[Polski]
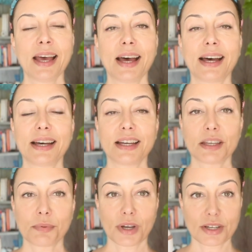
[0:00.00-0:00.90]
e,
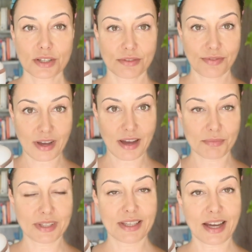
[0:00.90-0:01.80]
i pokażę
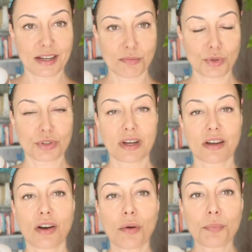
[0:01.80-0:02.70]
Wam, jak można
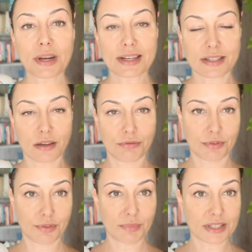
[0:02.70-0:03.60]

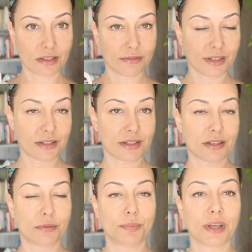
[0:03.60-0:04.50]
kompleksowo wymasować
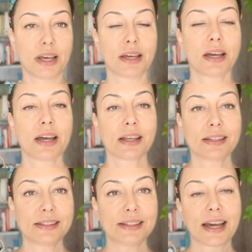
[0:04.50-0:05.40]
sobie
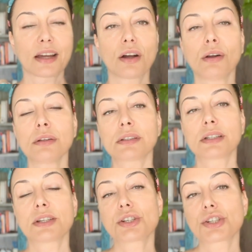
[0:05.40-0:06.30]

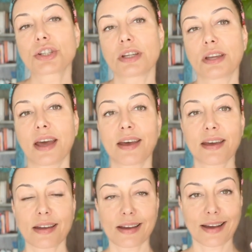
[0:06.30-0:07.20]
dekolt, szyję,
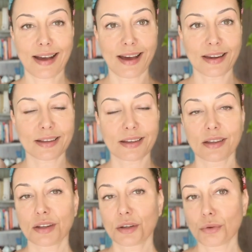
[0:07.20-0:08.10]
kark,
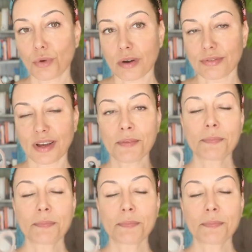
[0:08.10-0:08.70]
głowę